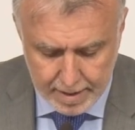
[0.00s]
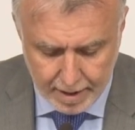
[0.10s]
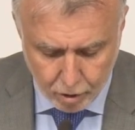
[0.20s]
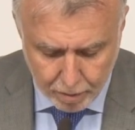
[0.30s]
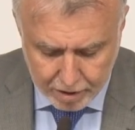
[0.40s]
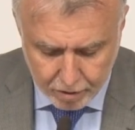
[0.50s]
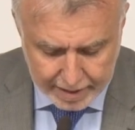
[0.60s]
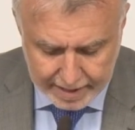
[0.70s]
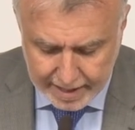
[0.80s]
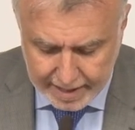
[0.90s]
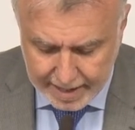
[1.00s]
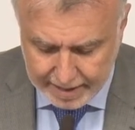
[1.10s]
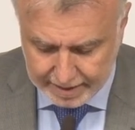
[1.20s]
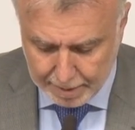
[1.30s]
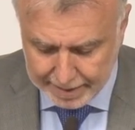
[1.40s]
El Gobierno de
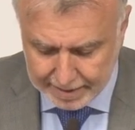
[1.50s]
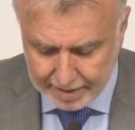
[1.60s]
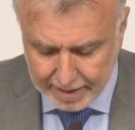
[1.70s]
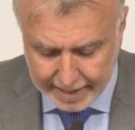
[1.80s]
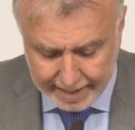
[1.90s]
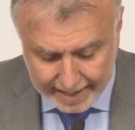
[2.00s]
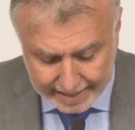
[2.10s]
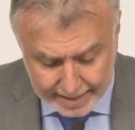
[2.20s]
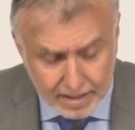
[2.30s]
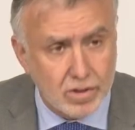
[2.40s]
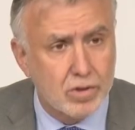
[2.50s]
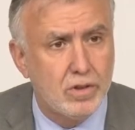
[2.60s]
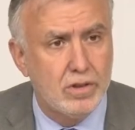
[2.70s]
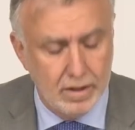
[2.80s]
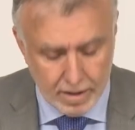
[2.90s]
Canarias se mantendrá
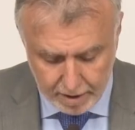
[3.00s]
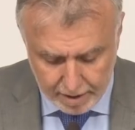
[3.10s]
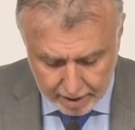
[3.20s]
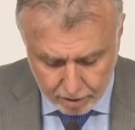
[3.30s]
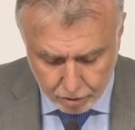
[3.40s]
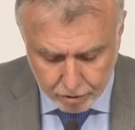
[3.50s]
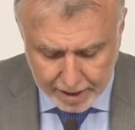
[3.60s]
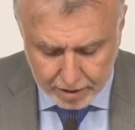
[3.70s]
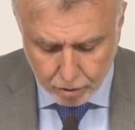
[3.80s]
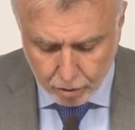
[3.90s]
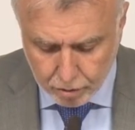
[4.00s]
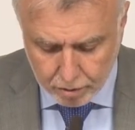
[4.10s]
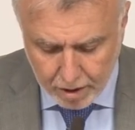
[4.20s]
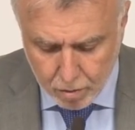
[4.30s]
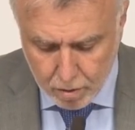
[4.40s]
atento y en contacto
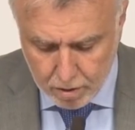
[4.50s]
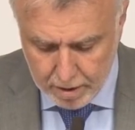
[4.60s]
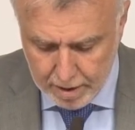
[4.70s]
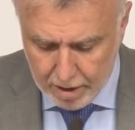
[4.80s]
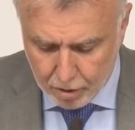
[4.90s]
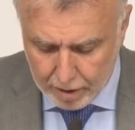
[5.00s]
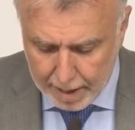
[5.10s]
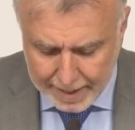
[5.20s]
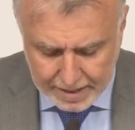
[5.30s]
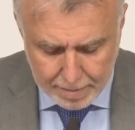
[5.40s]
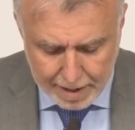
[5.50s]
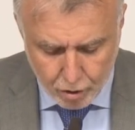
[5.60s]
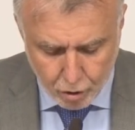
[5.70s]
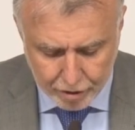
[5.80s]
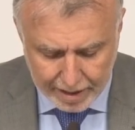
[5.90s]
continuo con la máxima
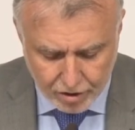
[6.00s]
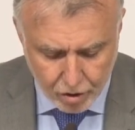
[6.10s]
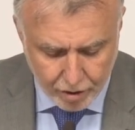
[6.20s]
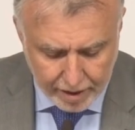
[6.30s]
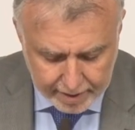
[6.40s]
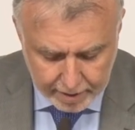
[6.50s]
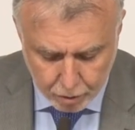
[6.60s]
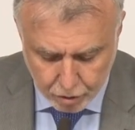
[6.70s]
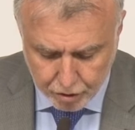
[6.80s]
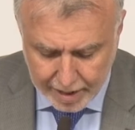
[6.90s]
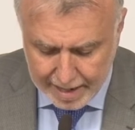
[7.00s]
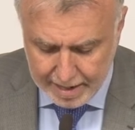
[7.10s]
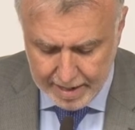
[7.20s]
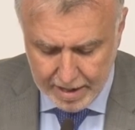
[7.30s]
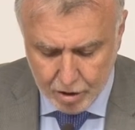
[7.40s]
coordinación
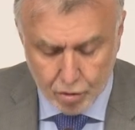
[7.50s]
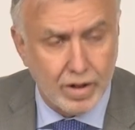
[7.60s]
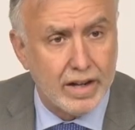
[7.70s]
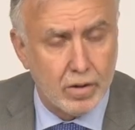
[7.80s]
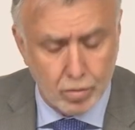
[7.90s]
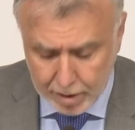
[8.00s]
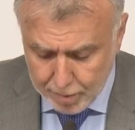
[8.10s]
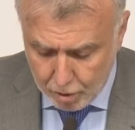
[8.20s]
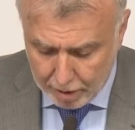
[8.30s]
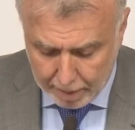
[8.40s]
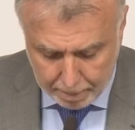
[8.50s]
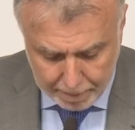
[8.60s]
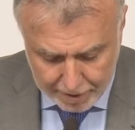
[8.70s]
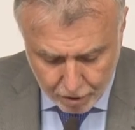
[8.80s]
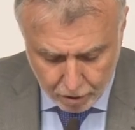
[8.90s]
institucional con el Ejecutivo
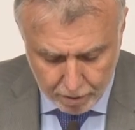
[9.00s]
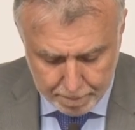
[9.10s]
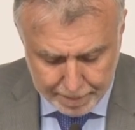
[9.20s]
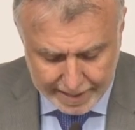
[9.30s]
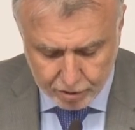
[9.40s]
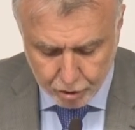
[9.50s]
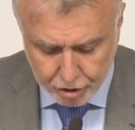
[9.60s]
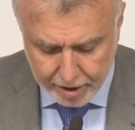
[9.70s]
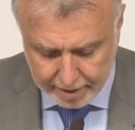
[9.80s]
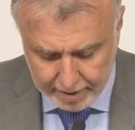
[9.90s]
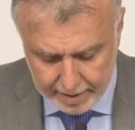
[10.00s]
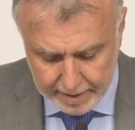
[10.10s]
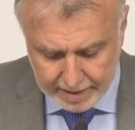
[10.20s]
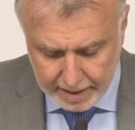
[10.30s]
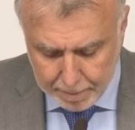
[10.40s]
español para conocer
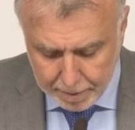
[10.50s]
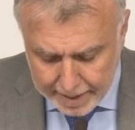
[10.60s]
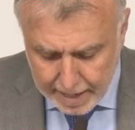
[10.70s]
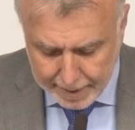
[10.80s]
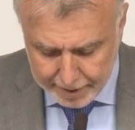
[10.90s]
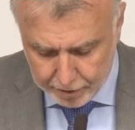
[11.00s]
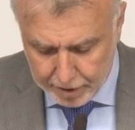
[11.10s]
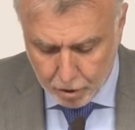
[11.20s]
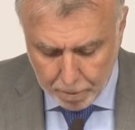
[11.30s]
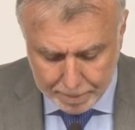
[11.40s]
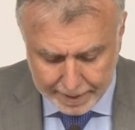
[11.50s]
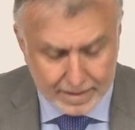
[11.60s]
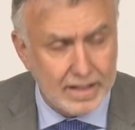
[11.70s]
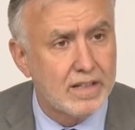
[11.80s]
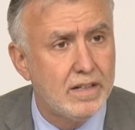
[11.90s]
de primera mano y
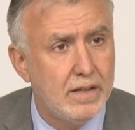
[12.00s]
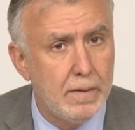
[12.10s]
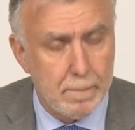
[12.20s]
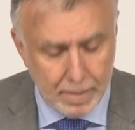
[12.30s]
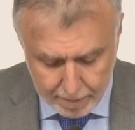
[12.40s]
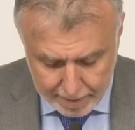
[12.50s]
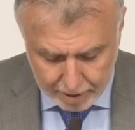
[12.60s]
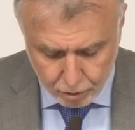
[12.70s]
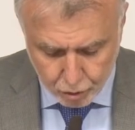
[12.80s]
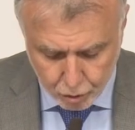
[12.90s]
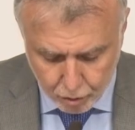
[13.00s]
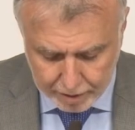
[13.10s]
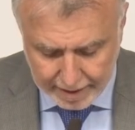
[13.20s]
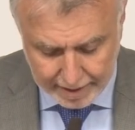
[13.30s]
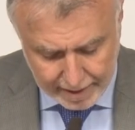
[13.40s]
compartir, previa
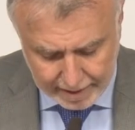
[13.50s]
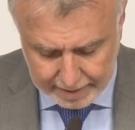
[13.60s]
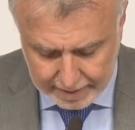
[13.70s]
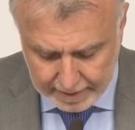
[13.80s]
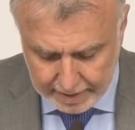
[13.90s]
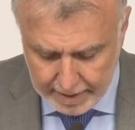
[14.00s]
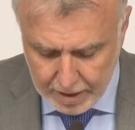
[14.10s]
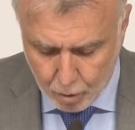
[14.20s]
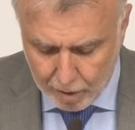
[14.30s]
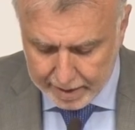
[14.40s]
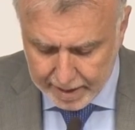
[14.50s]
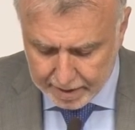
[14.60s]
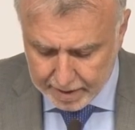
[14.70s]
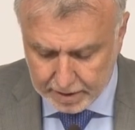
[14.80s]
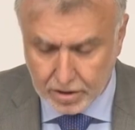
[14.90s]
consulta de este,
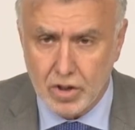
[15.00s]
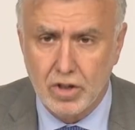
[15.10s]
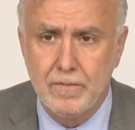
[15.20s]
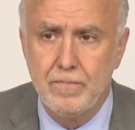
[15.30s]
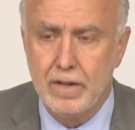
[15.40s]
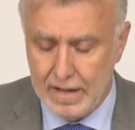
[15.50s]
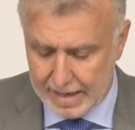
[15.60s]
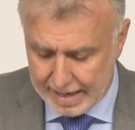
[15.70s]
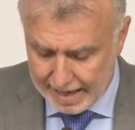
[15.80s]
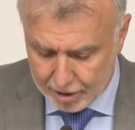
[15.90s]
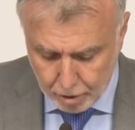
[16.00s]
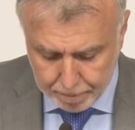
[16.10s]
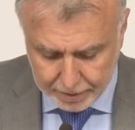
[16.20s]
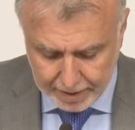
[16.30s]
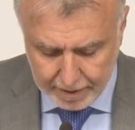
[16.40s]
cualquier decisión que
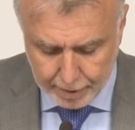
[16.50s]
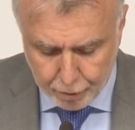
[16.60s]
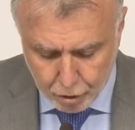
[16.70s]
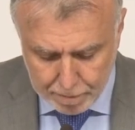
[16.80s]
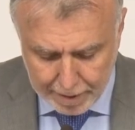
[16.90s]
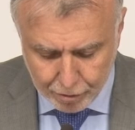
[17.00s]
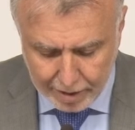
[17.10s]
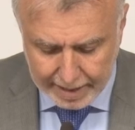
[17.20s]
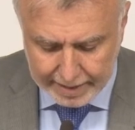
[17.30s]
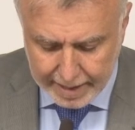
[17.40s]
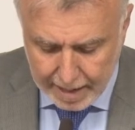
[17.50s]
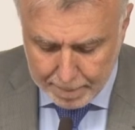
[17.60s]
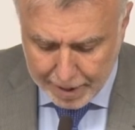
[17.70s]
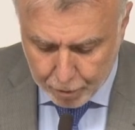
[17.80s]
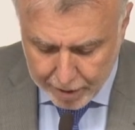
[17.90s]
adopte de forma unilateral
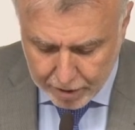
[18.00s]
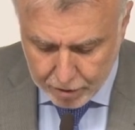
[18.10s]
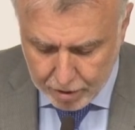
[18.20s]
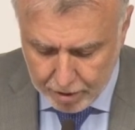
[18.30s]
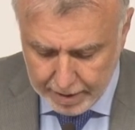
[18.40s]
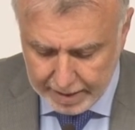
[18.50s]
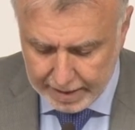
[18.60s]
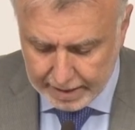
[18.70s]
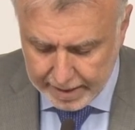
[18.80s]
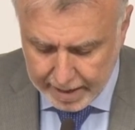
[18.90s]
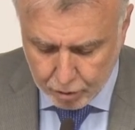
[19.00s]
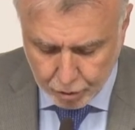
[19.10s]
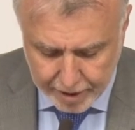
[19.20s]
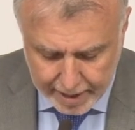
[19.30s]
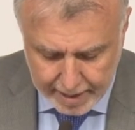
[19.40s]
Marruecos y sea
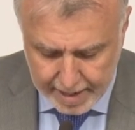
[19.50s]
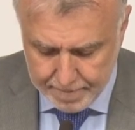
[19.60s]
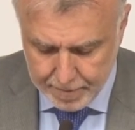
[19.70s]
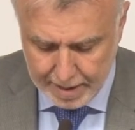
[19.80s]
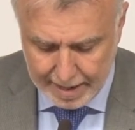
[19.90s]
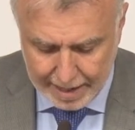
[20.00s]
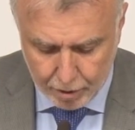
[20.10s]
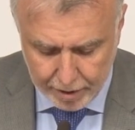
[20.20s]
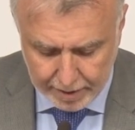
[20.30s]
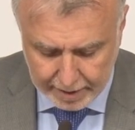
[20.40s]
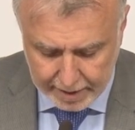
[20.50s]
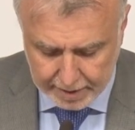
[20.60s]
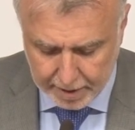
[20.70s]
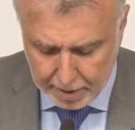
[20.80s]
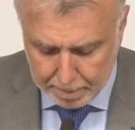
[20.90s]
contraria a los
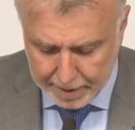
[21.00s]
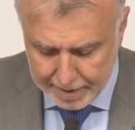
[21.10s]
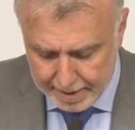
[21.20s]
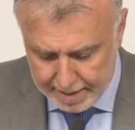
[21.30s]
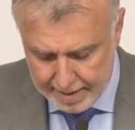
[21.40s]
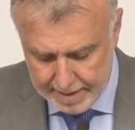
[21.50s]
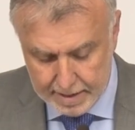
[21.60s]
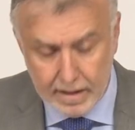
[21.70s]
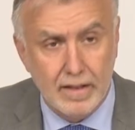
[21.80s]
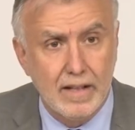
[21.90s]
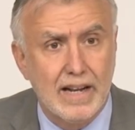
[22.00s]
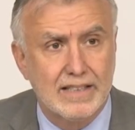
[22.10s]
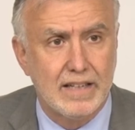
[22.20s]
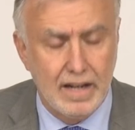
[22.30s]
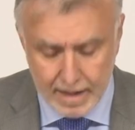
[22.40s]
intereses de España y de
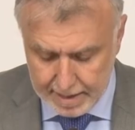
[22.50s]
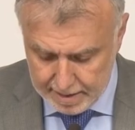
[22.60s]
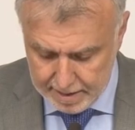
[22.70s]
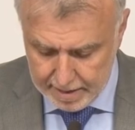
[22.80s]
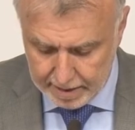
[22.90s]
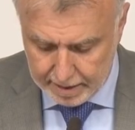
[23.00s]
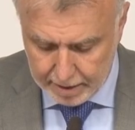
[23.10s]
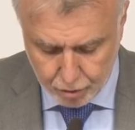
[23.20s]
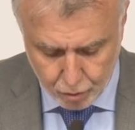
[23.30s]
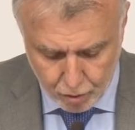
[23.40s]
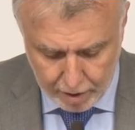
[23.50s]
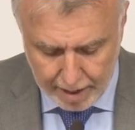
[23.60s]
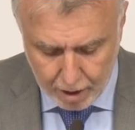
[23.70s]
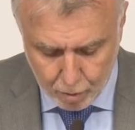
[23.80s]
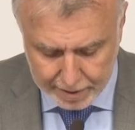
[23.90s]
las islas en sus
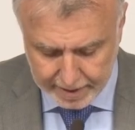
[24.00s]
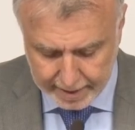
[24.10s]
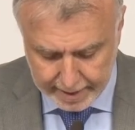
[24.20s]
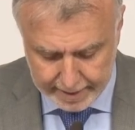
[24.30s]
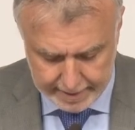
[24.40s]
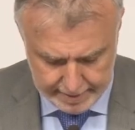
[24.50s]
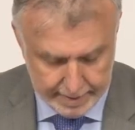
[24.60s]
aguas cercanas.